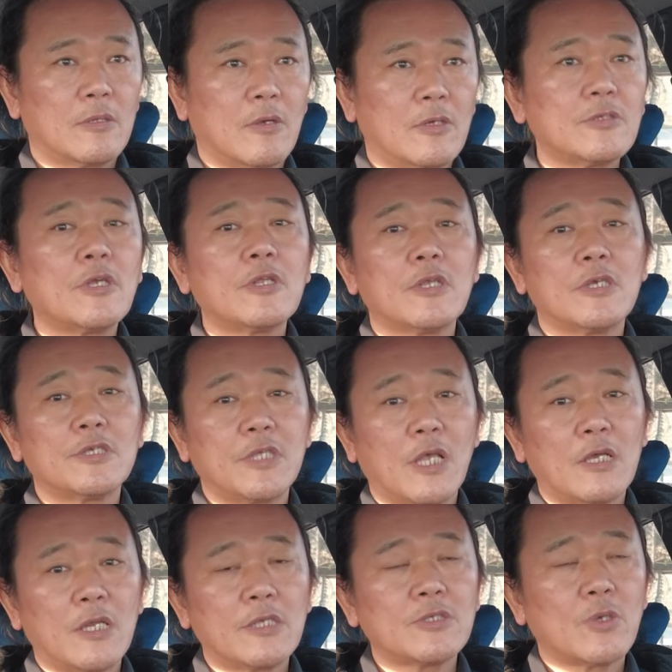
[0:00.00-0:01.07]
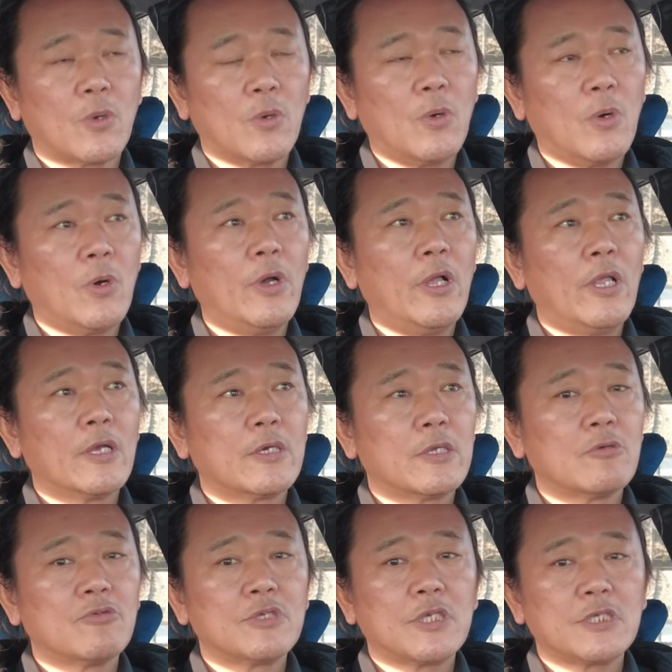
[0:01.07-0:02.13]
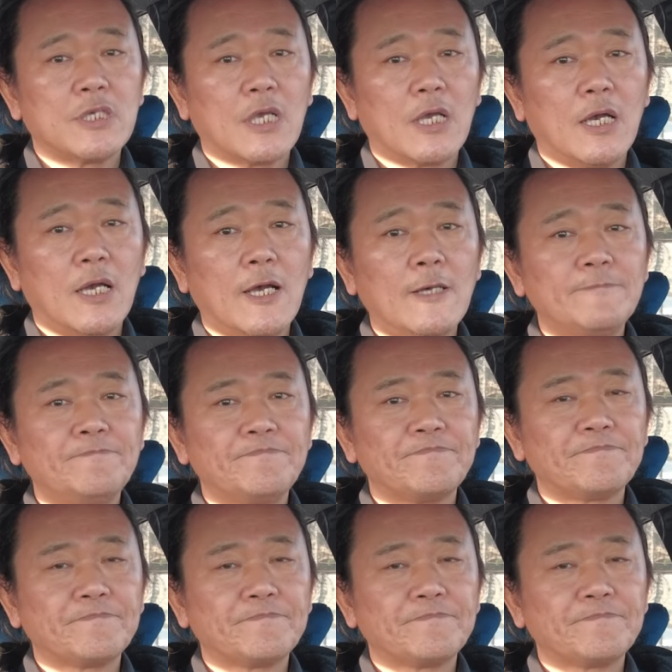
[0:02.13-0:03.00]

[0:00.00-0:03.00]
컨설팅을 진행을 했었고 그리고 이제 제가